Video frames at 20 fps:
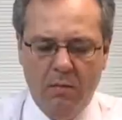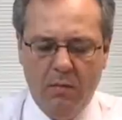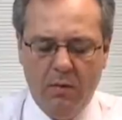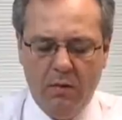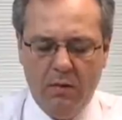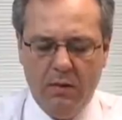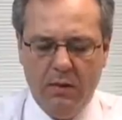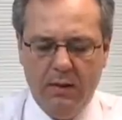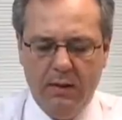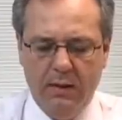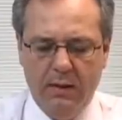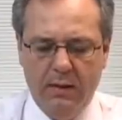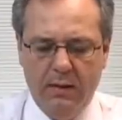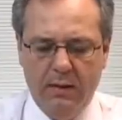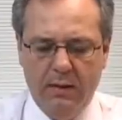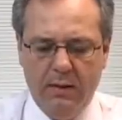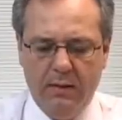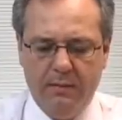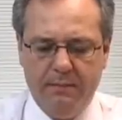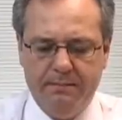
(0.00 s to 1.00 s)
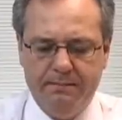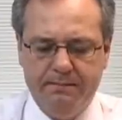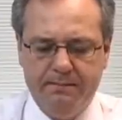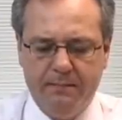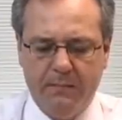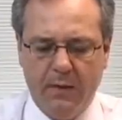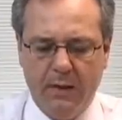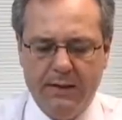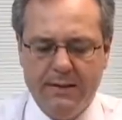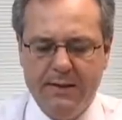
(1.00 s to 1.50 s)
Bom,
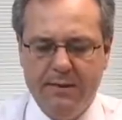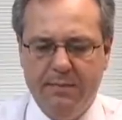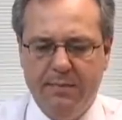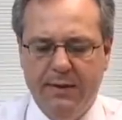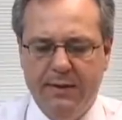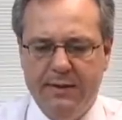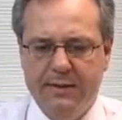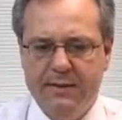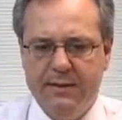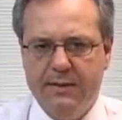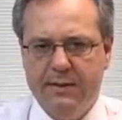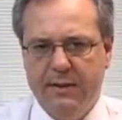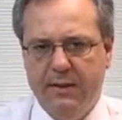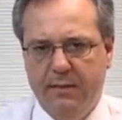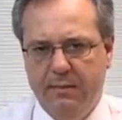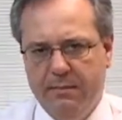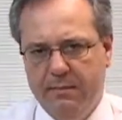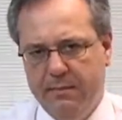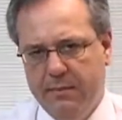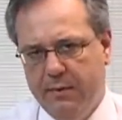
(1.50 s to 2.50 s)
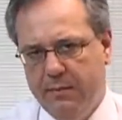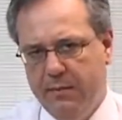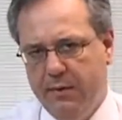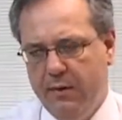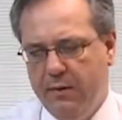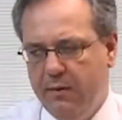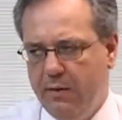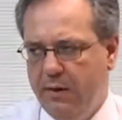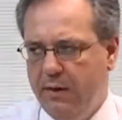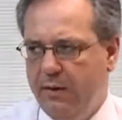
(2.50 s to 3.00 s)
é, as empresas em si,
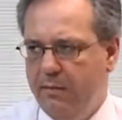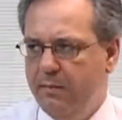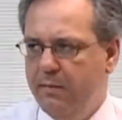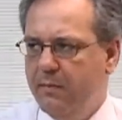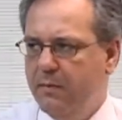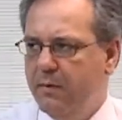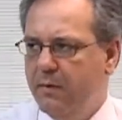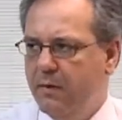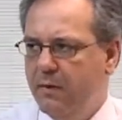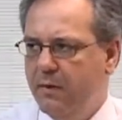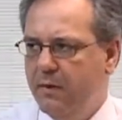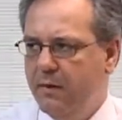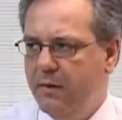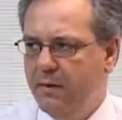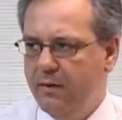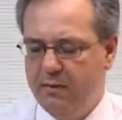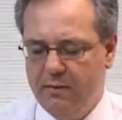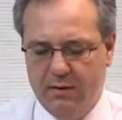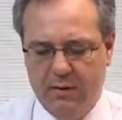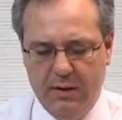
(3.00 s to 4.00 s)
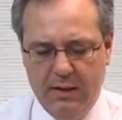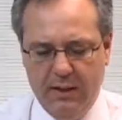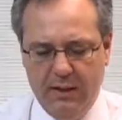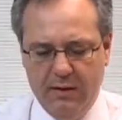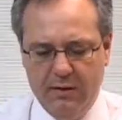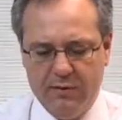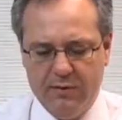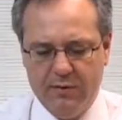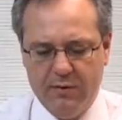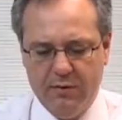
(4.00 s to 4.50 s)
primeiro aí, é,
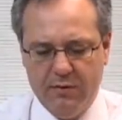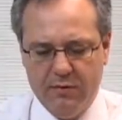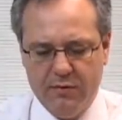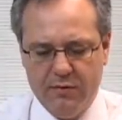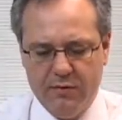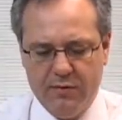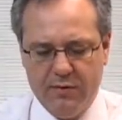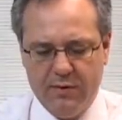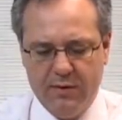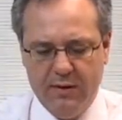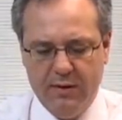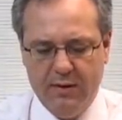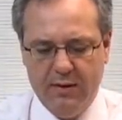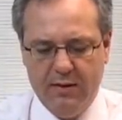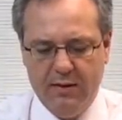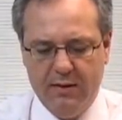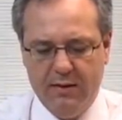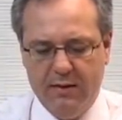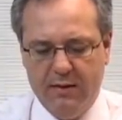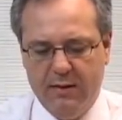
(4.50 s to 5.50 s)
olá aos seus, é,